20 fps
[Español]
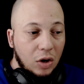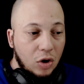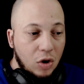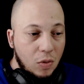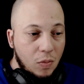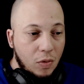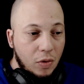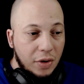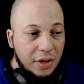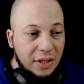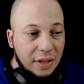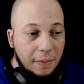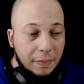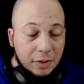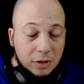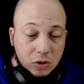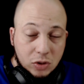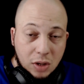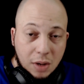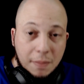como esta
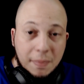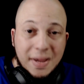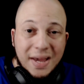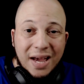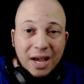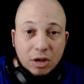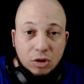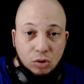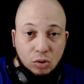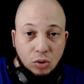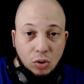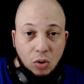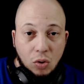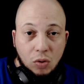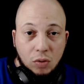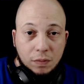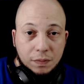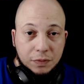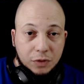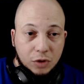persona me
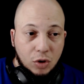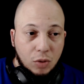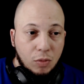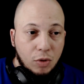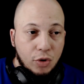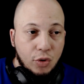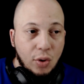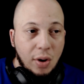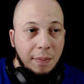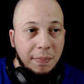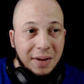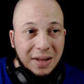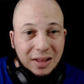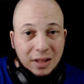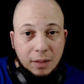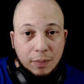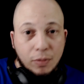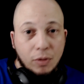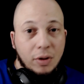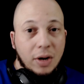ayudó, como yo
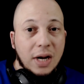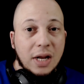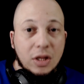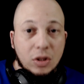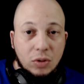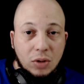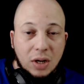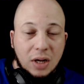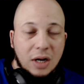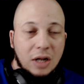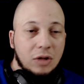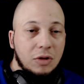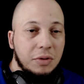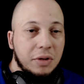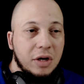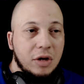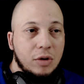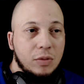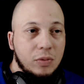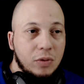aprendí por él y estoy ganando
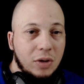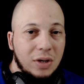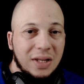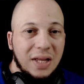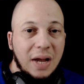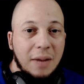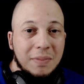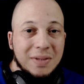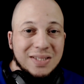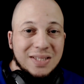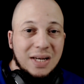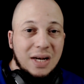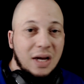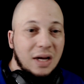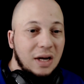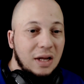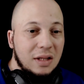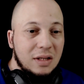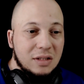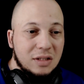dinero por él, déjame serle
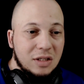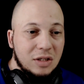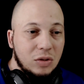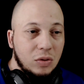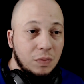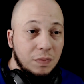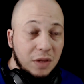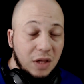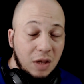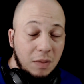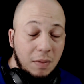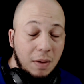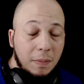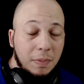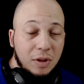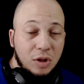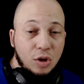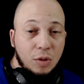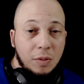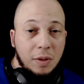agradecido. Y me
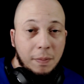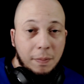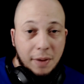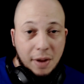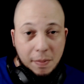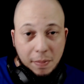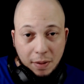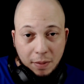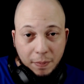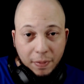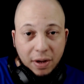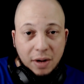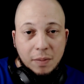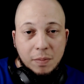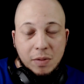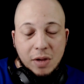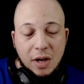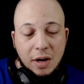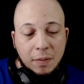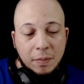pidió mi PayPal para
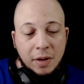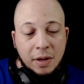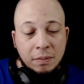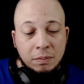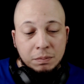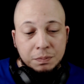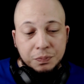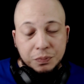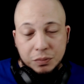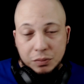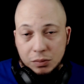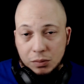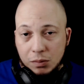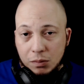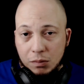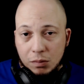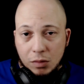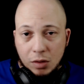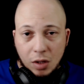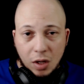enviarme
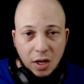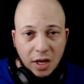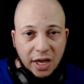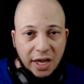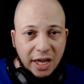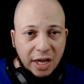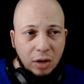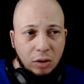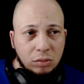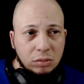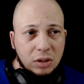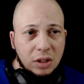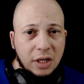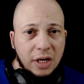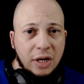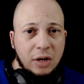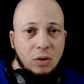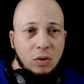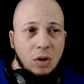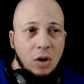eh, un
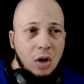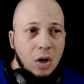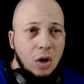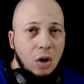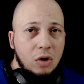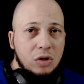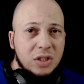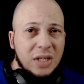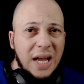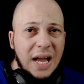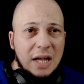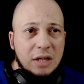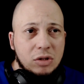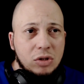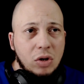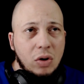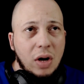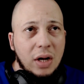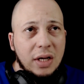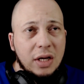dinero. O sea,
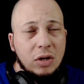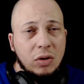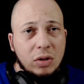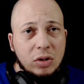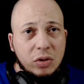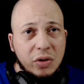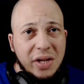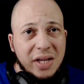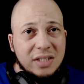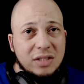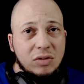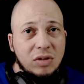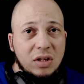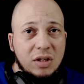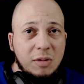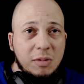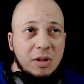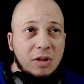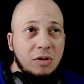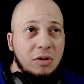yo aquí no estoy haciendo
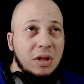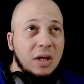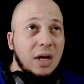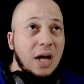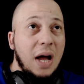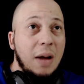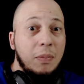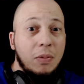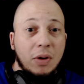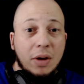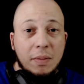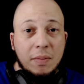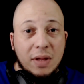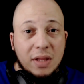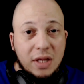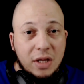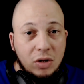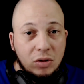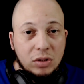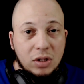este video de que, ah, porque me
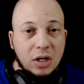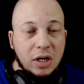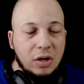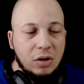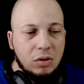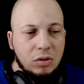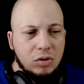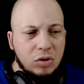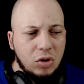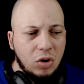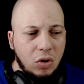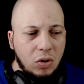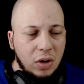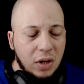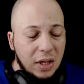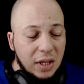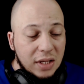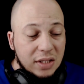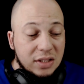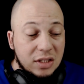dieron dinero. No,
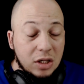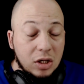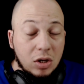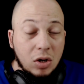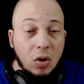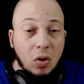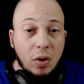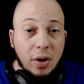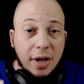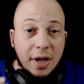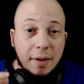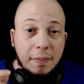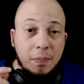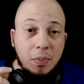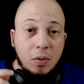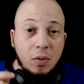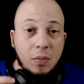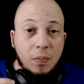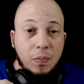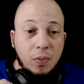sino es
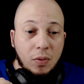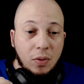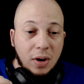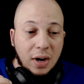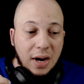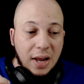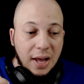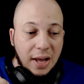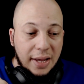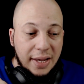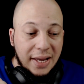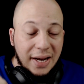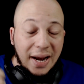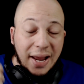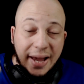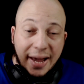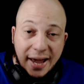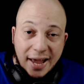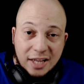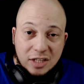por, la, el
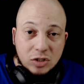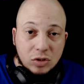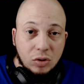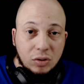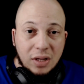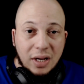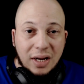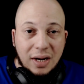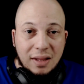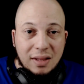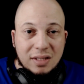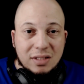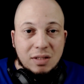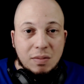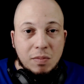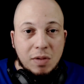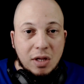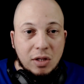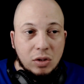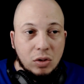gesto de
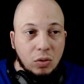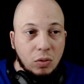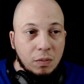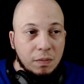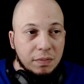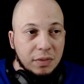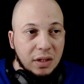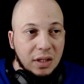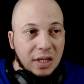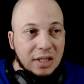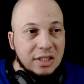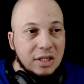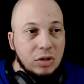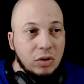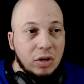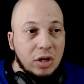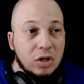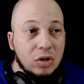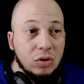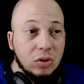agradecimiento. Que
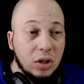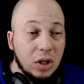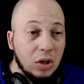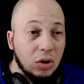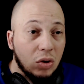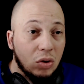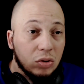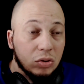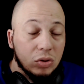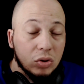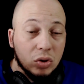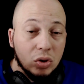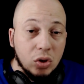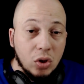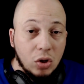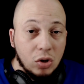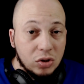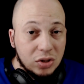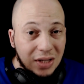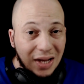señores, yo tengo
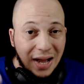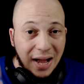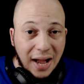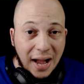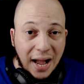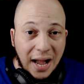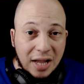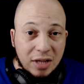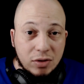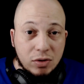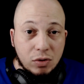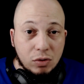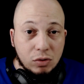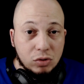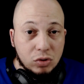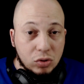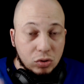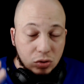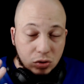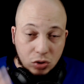dos
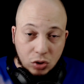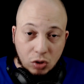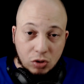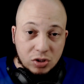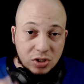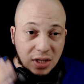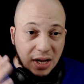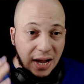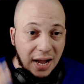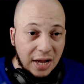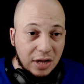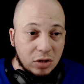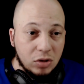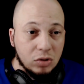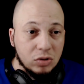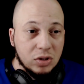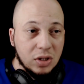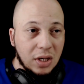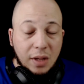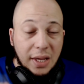años, dos
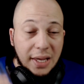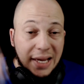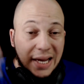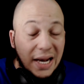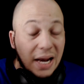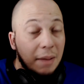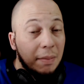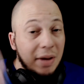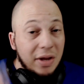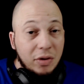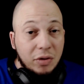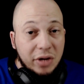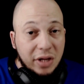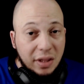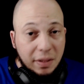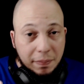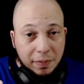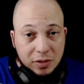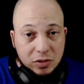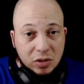años y la
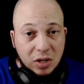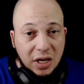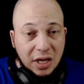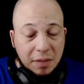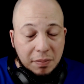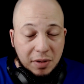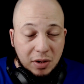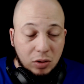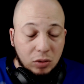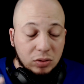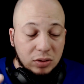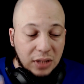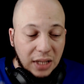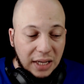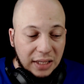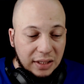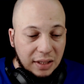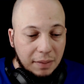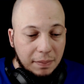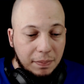mayoría de personas que me
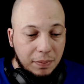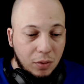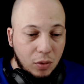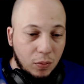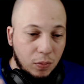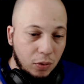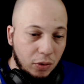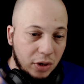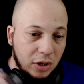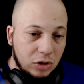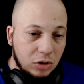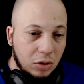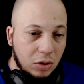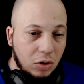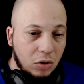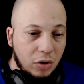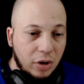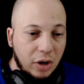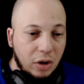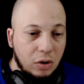contactan por, esto
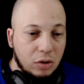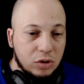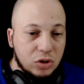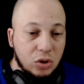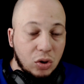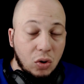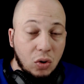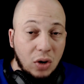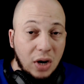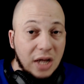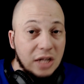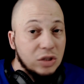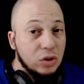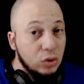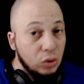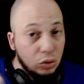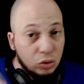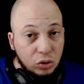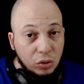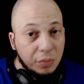de los negocios online
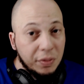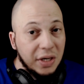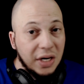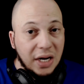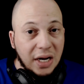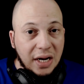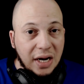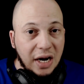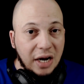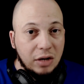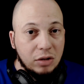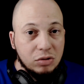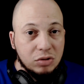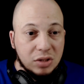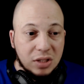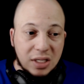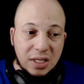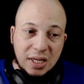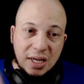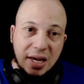son
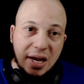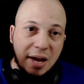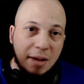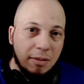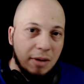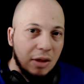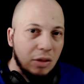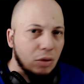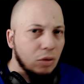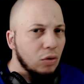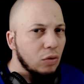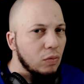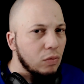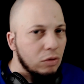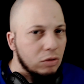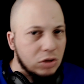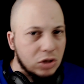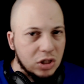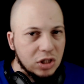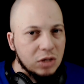dominicanos. Y he hablado con
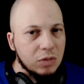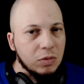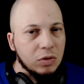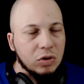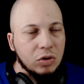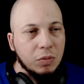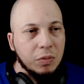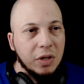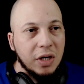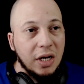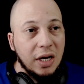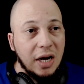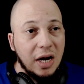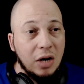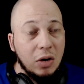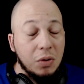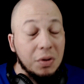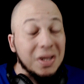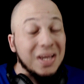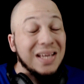muchísimos
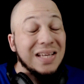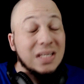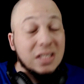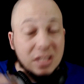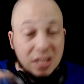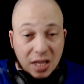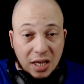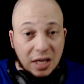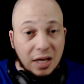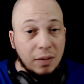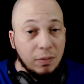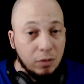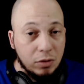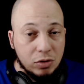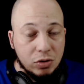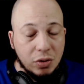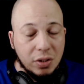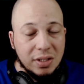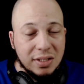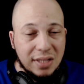dominicanos y sé que
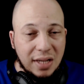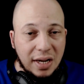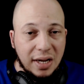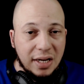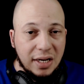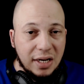muchos están